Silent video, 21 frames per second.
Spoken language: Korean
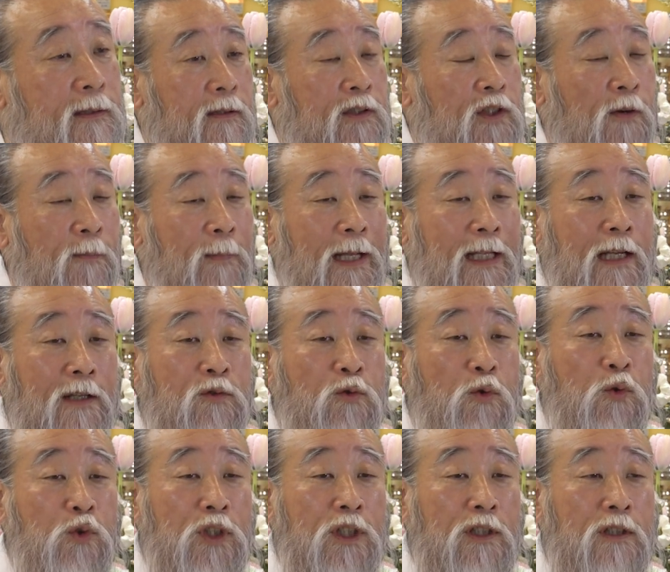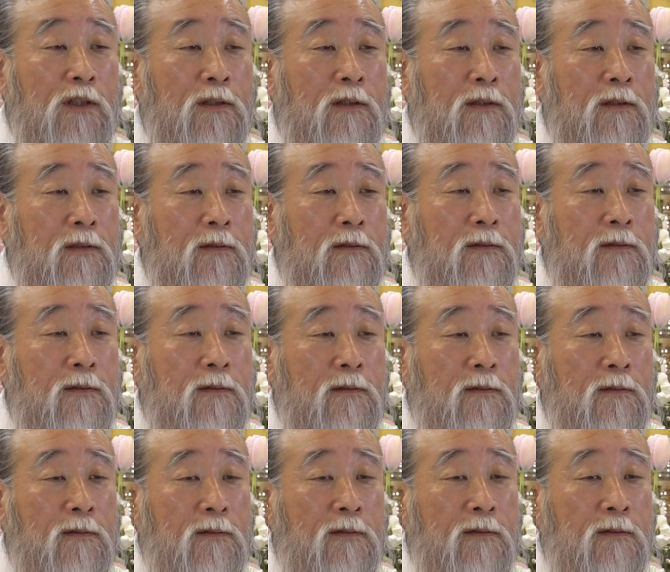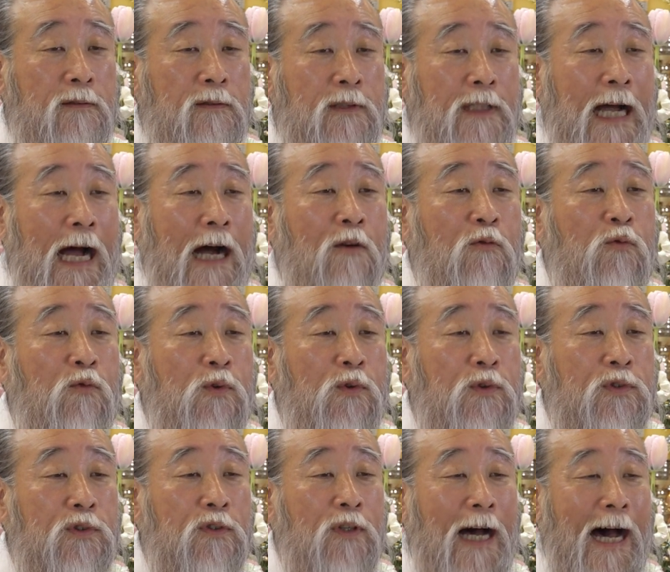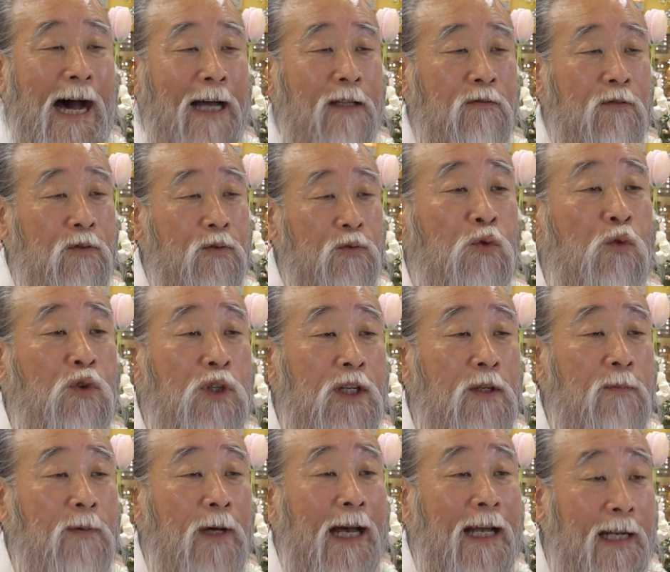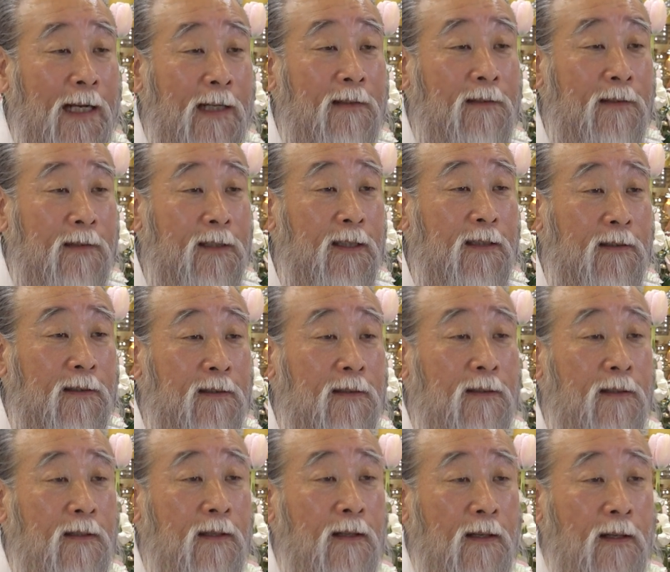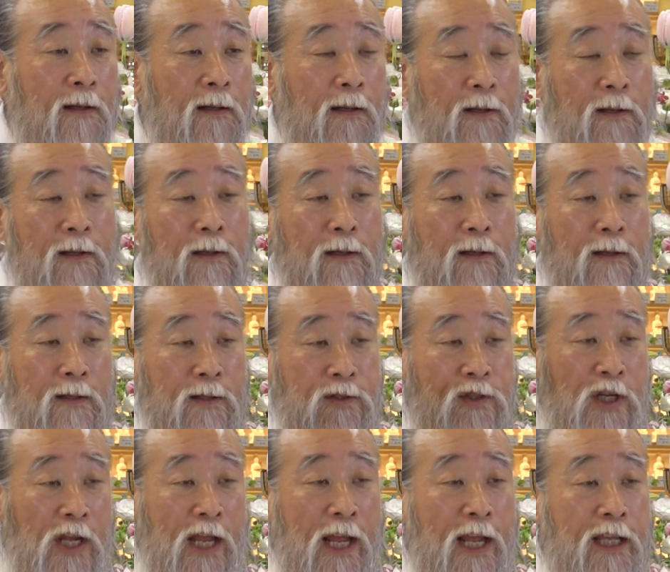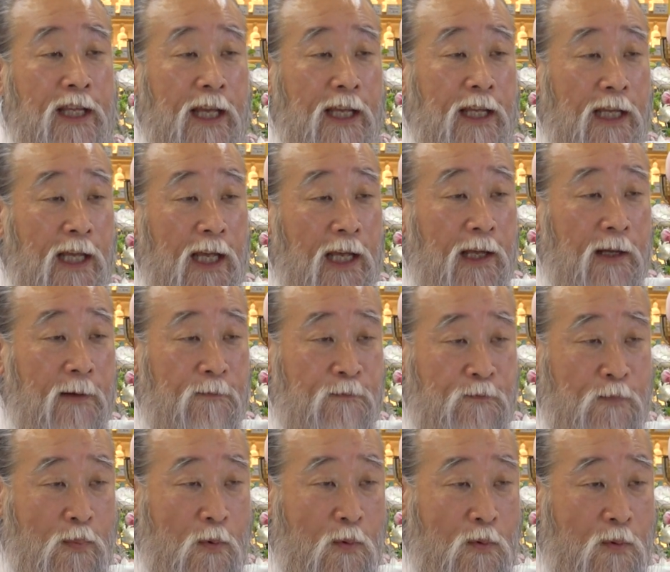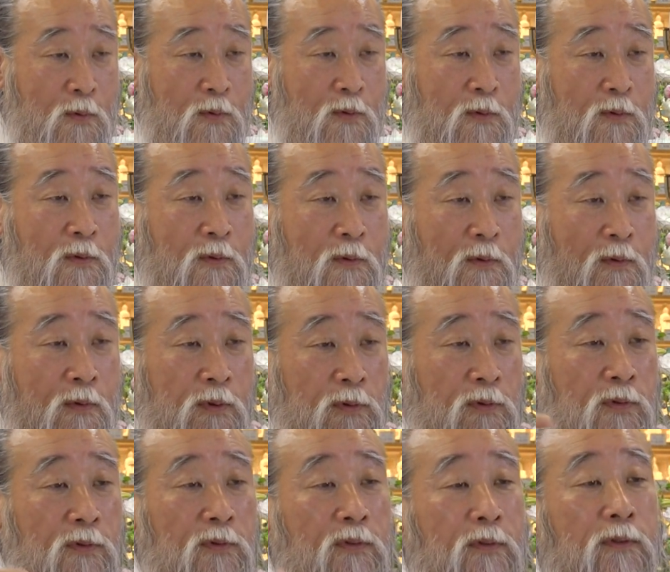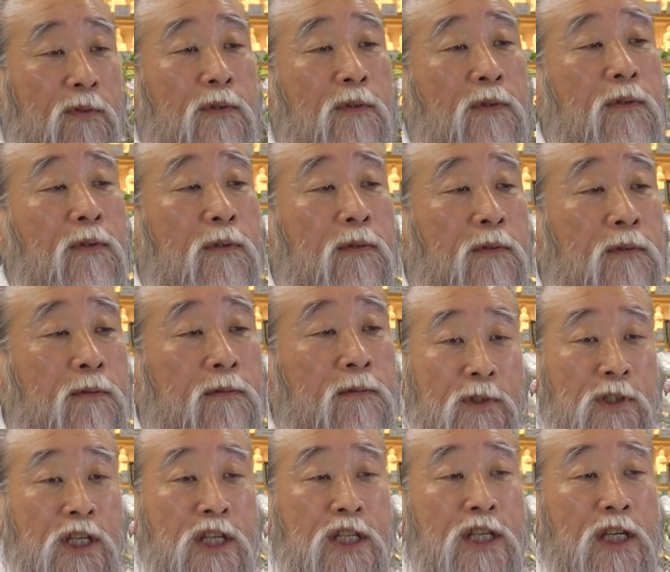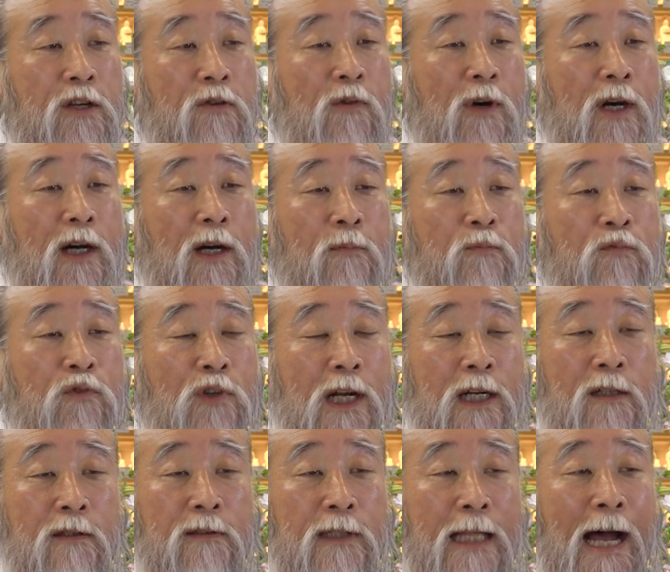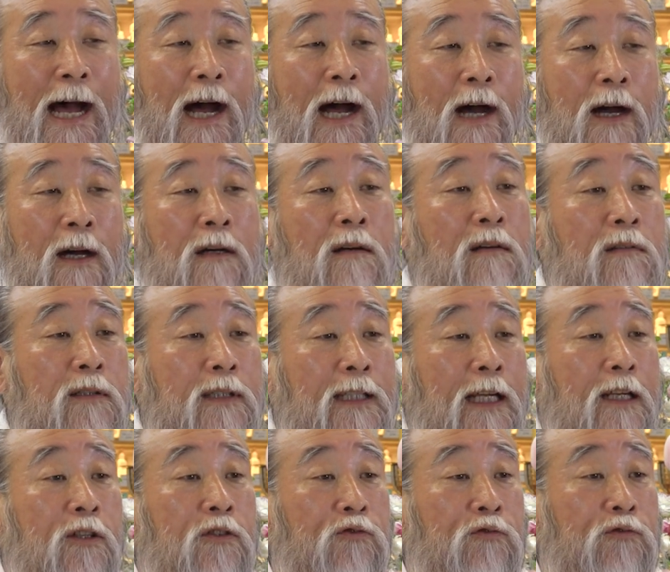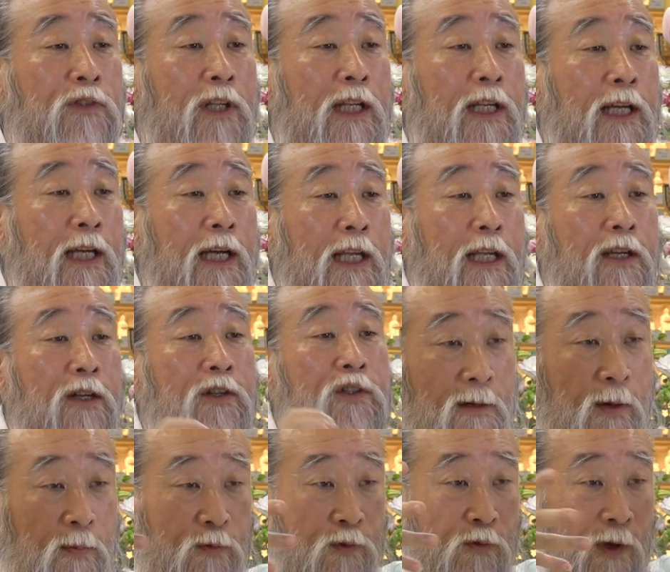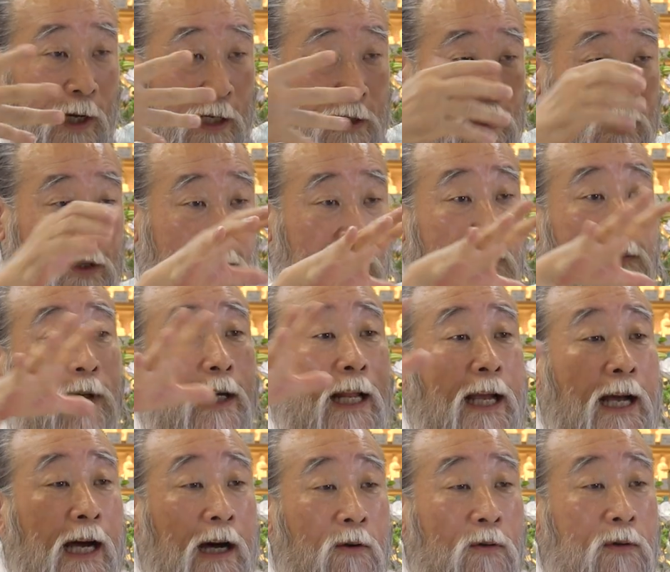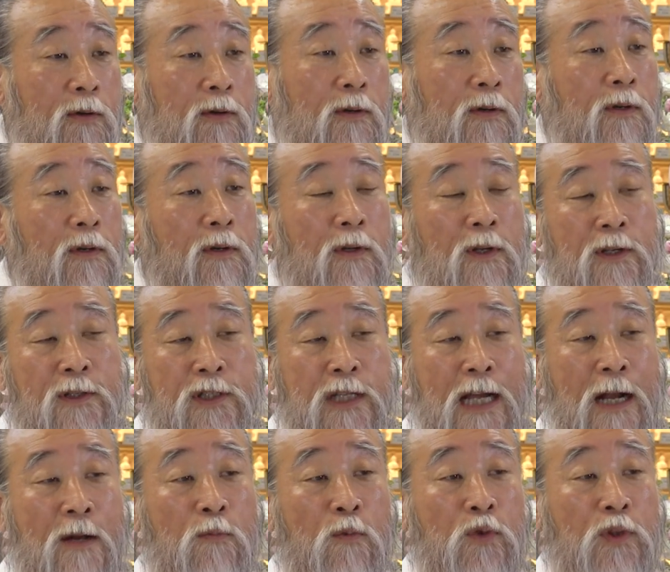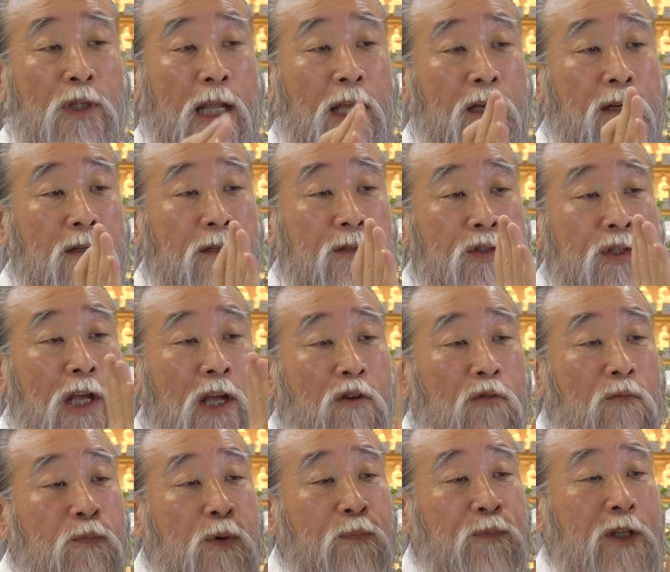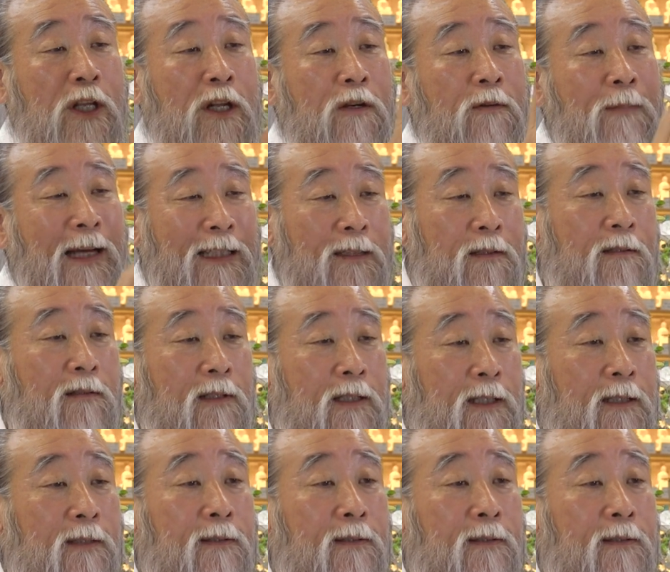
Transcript: 저마다 소지를 가꾸어서 안으로 독립하라는 것은 세계의 모든 지식과 문화를 다 끌어다 이어줄 테니까 이걸 흡수가 점검을 해갖고 잘못된 거는 새로운 법체를 만들어.